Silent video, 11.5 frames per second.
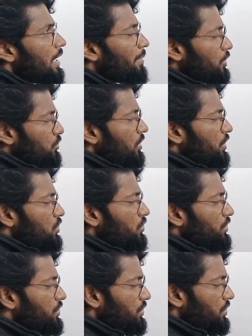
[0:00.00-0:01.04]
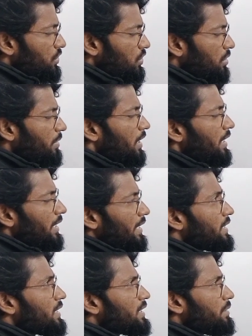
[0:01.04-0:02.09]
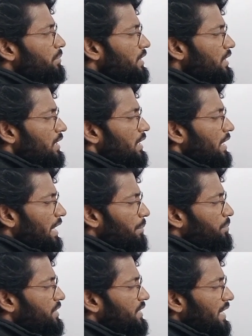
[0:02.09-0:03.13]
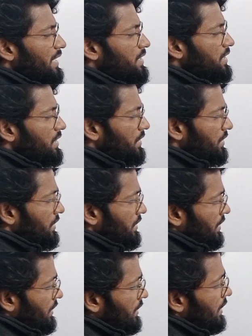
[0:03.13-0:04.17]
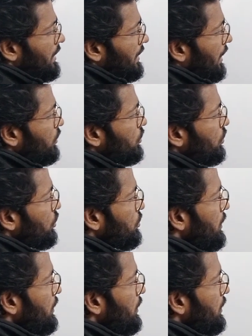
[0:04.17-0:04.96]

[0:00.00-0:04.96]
এবার চলে এসো ইন্টিগ্রেশন অফ এ থেকে বি এফ জেড ডিজেড দেখো তো কত